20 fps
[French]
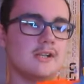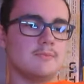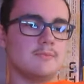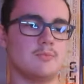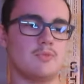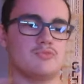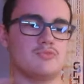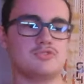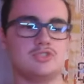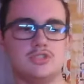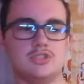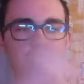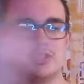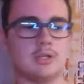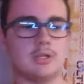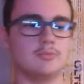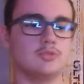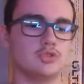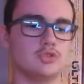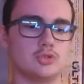Même s'il sera
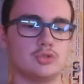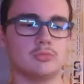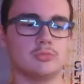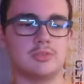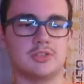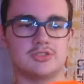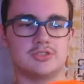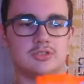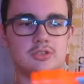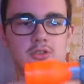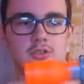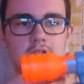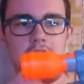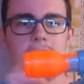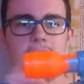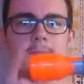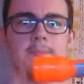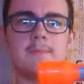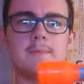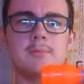mieux sur d'autres blasters.
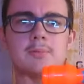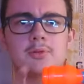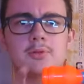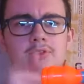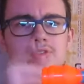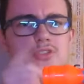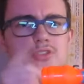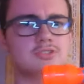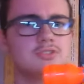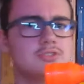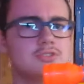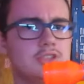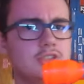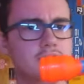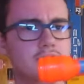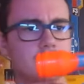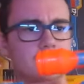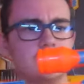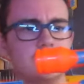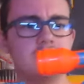Mais pendant le test de tir, je
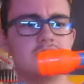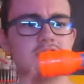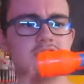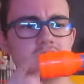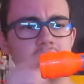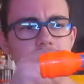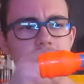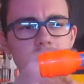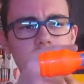ferai des tests